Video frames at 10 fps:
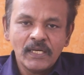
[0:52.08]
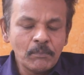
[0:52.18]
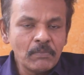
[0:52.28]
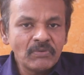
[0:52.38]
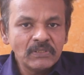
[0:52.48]

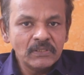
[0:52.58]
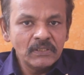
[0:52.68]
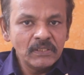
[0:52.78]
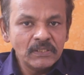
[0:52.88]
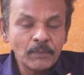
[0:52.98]
நம்ம வந்து
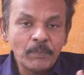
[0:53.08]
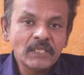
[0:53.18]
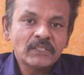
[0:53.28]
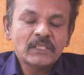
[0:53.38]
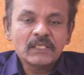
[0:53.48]
இதை
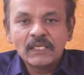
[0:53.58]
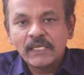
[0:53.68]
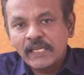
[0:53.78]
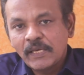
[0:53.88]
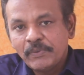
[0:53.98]
பார்த்துட்ருக்க
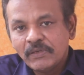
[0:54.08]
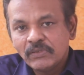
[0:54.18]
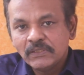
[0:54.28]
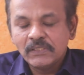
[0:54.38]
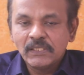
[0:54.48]
நிறைய பேர்
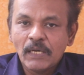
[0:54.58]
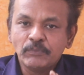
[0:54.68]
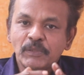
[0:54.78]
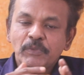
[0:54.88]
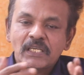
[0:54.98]
வந்து
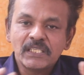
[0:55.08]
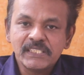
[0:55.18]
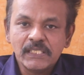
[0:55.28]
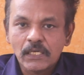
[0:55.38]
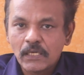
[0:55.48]
நாம் தமிழர்
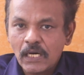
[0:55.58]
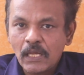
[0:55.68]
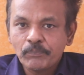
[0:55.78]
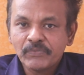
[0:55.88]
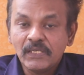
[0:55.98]
கட்சியில்
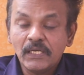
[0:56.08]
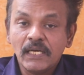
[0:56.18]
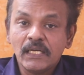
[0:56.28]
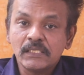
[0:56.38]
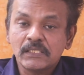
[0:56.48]
இருக்கலாம்
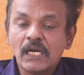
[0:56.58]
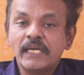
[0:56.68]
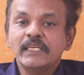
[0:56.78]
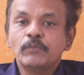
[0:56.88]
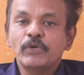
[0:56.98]
இல்லை
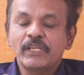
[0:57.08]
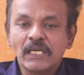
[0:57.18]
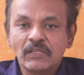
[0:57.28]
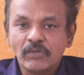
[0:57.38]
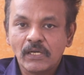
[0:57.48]
ஸ்டாலினை
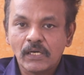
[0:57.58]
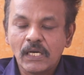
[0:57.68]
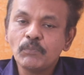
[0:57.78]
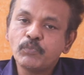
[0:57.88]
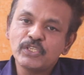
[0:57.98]
பிடிக்காதவங்க
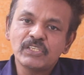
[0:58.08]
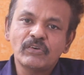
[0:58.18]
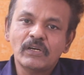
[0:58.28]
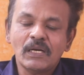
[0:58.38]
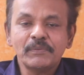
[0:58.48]
இருக்கலாம்
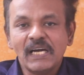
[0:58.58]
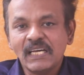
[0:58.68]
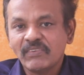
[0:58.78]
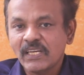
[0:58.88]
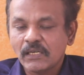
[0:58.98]
பிடிச்சவங்க இருக்கலாம்
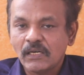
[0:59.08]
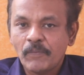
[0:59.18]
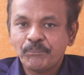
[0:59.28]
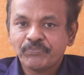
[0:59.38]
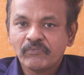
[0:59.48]
யார் வேணால்
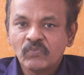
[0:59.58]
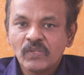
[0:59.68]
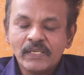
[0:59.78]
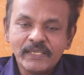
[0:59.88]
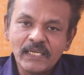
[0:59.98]
இருக்கலாம்
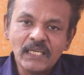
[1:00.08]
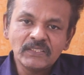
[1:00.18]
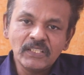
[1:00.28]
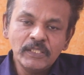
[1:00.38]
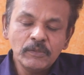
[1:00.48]

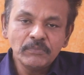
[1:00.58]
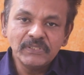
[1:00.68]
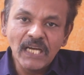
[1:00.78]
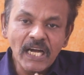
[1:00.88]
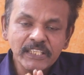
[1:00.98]
எல்லாத்துலேயும்
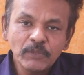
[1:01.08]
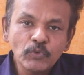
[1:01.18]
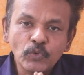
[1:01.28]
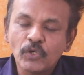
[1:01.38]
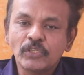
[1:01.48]

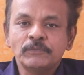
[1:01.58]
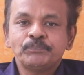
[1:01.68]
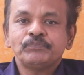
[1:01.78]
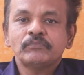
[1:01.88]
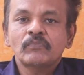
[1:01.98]
நியாயம்னு ஒன்று இருக்குது
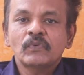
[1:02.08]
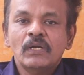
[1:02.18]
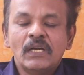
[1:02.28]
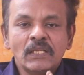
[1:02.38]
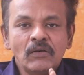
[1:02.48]

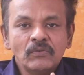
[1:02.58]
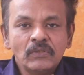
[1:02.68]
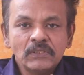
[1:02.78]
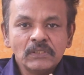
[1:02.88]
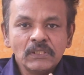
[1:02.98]
அதாவது
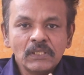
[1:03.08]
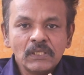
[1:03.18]
வந்து